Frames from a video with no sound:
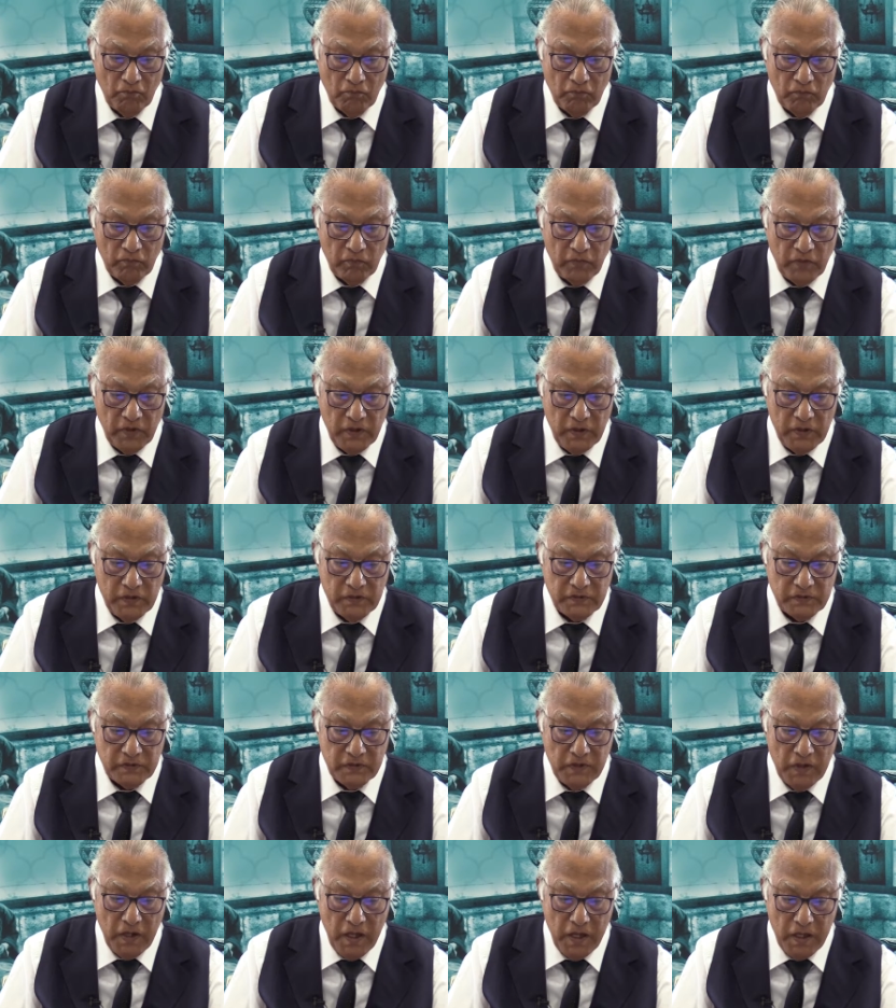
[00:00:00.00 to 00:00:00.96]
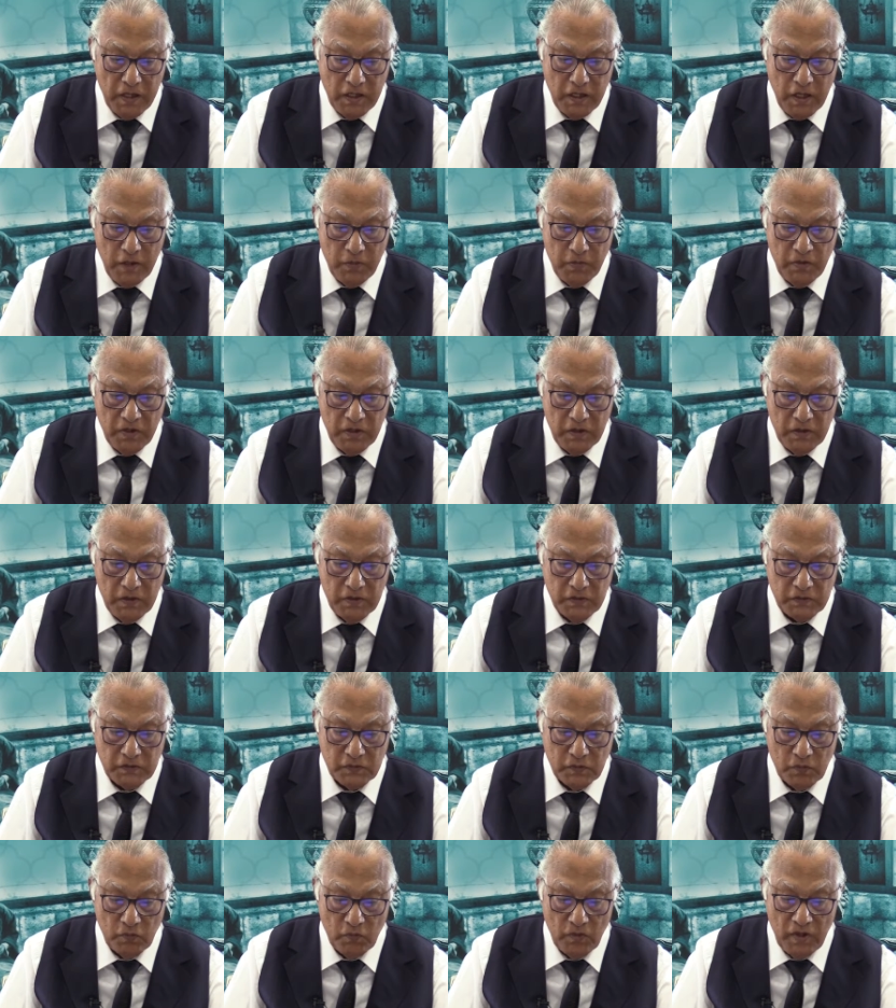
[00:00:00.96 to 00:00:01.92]
Biz ne gibiyiz
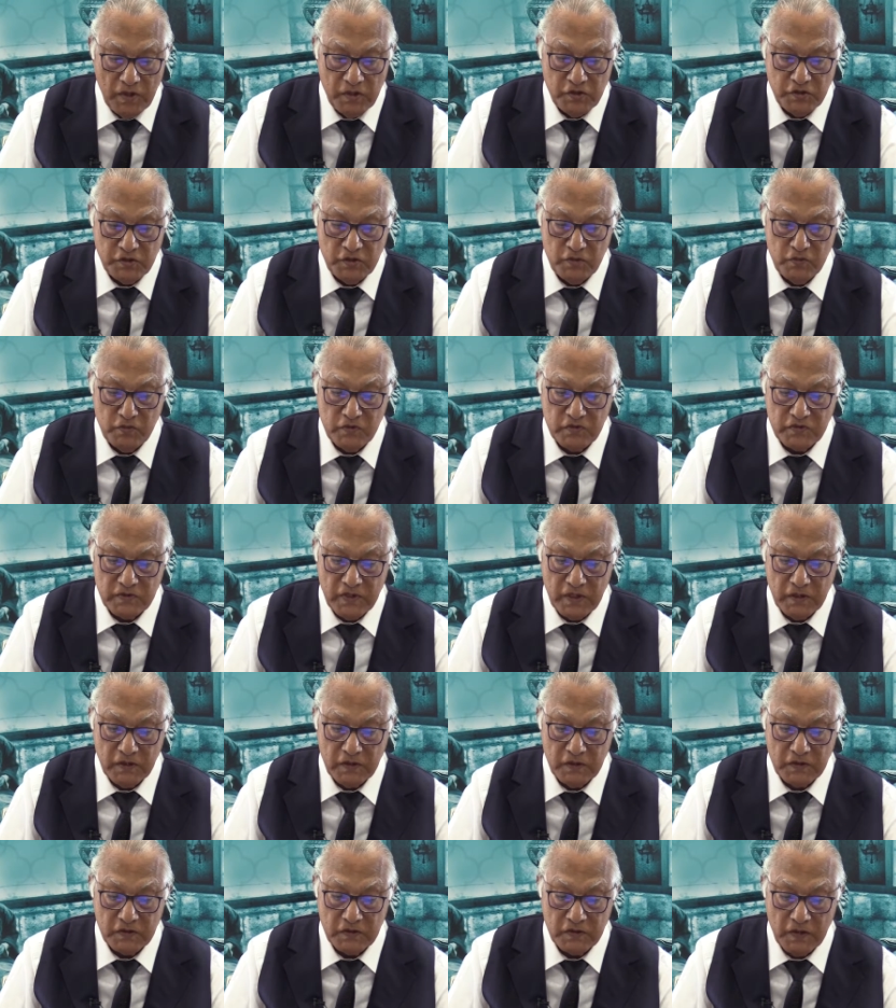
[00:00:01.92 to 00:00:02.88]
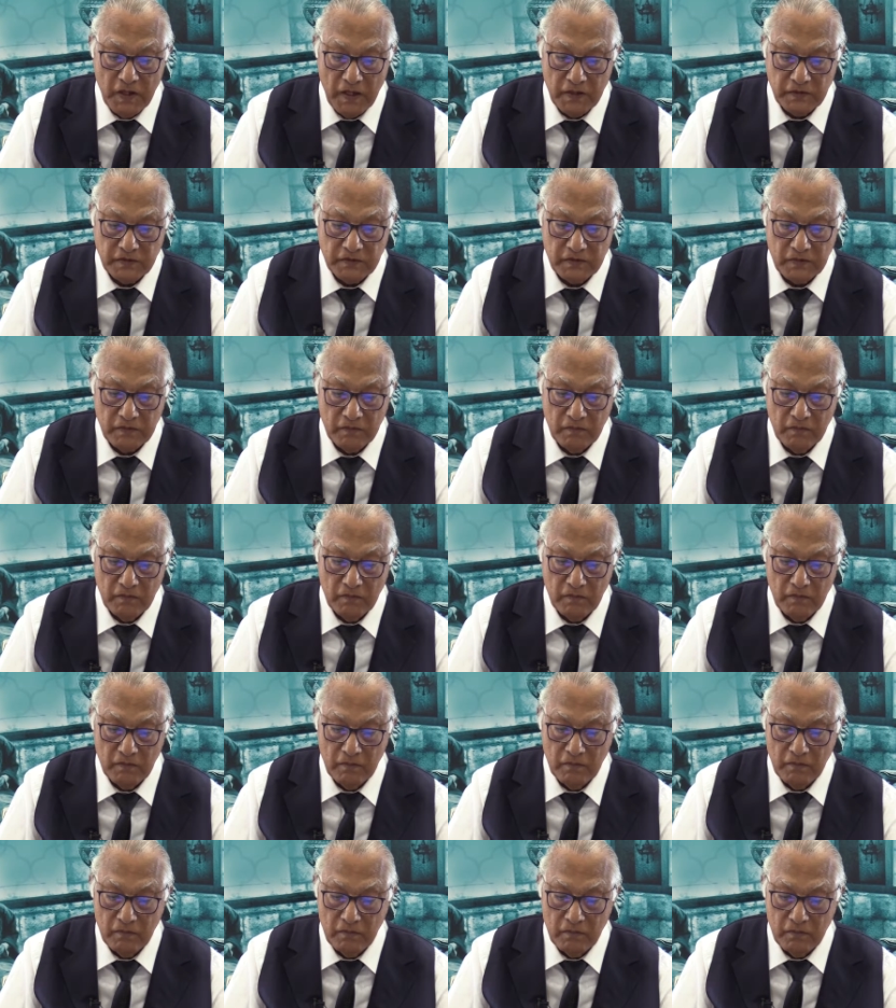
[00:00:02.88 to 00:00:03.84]
ve içimizdeki ses
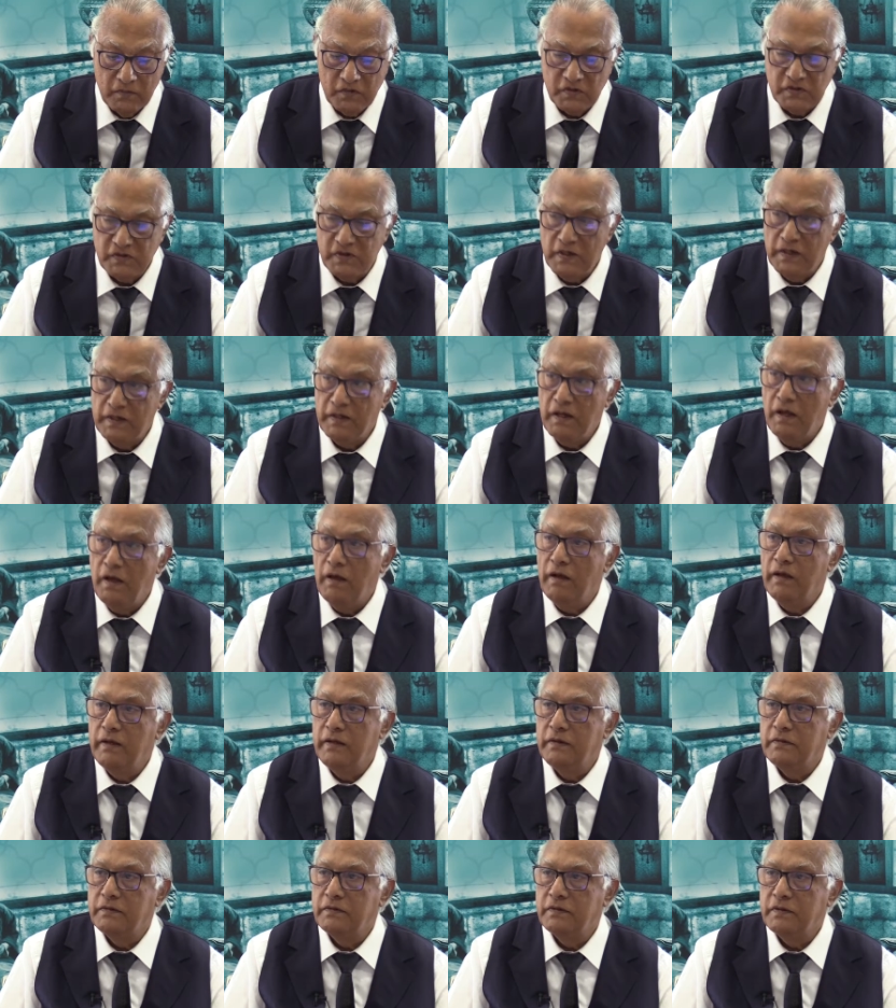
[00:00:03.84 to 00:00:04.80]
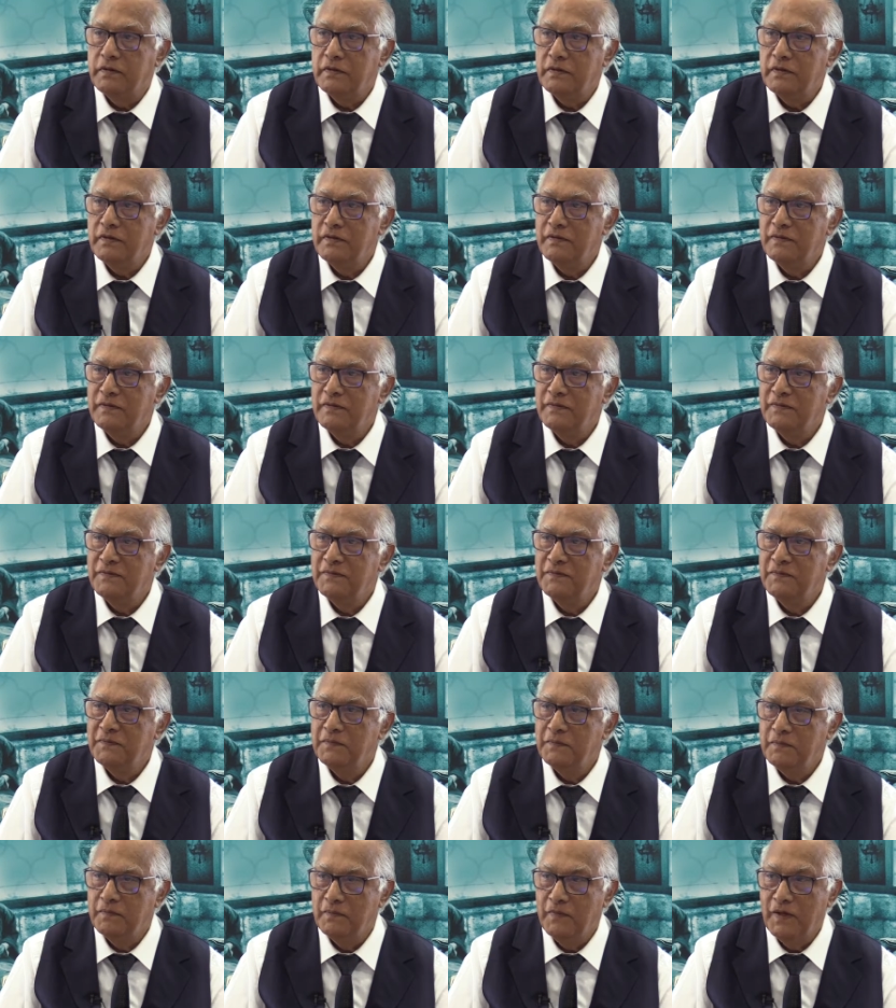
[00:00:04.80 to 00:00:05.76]
sana aittir.
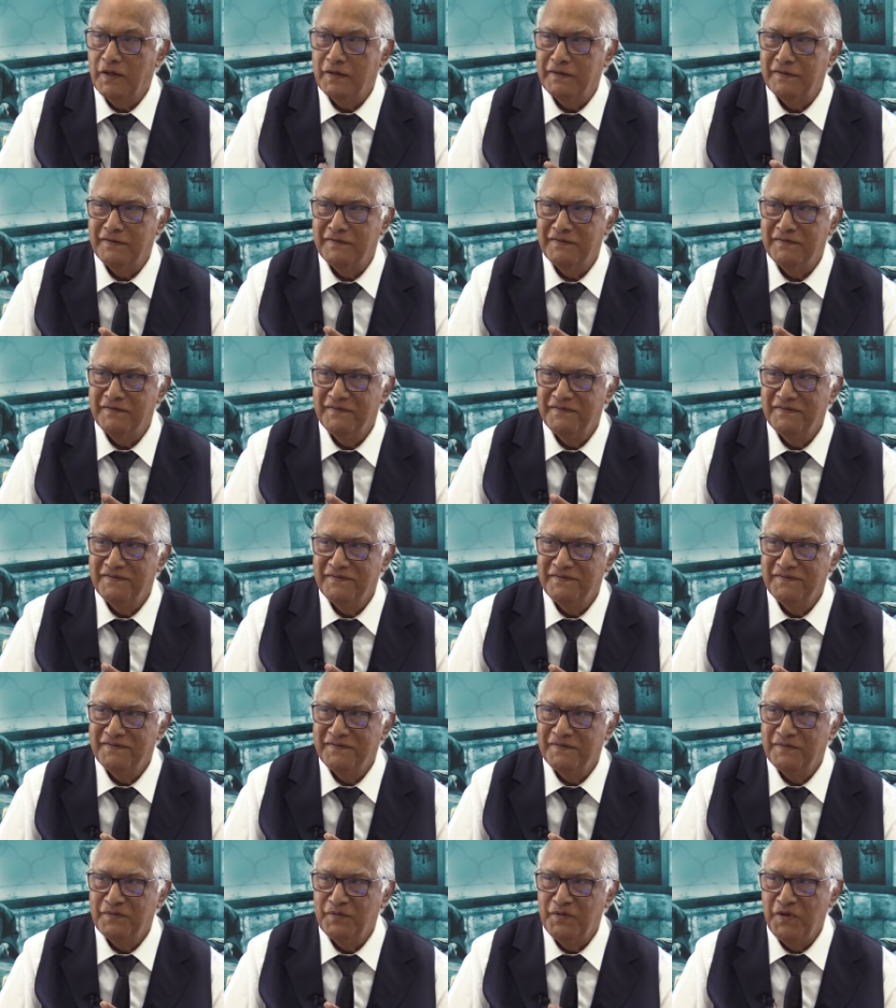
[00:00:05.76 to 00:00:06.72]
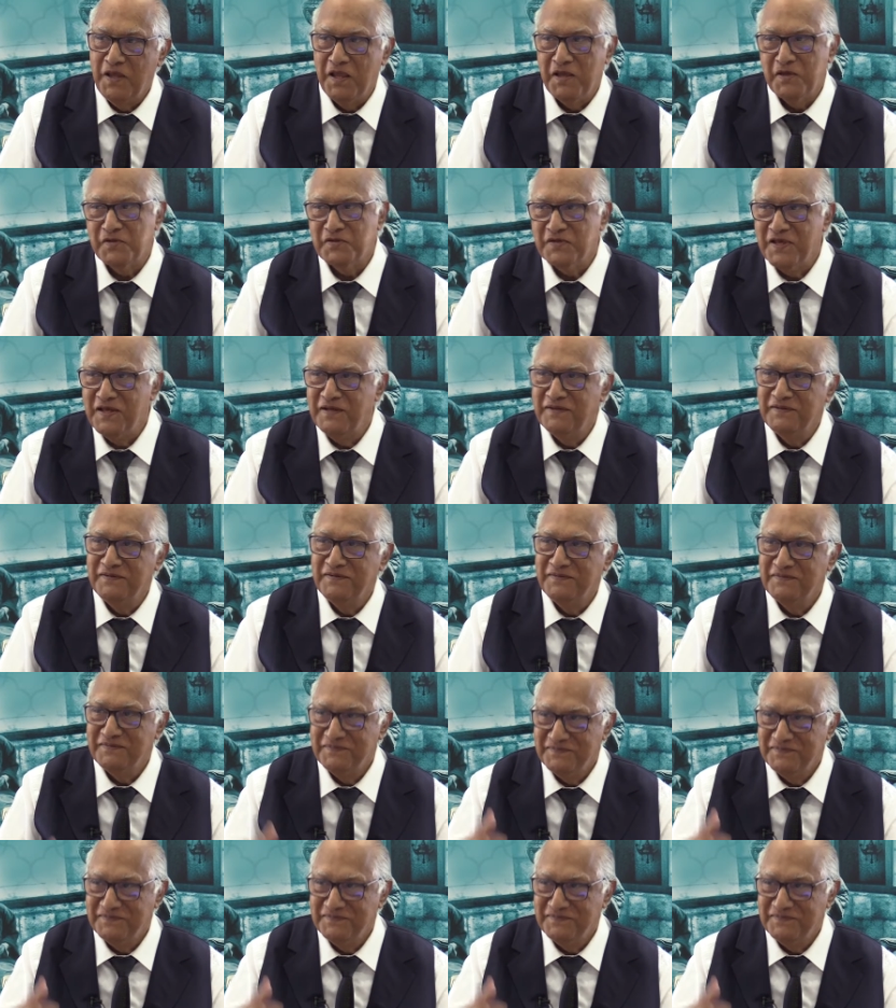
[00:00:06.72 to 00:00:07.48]
Bakın. Neyzen?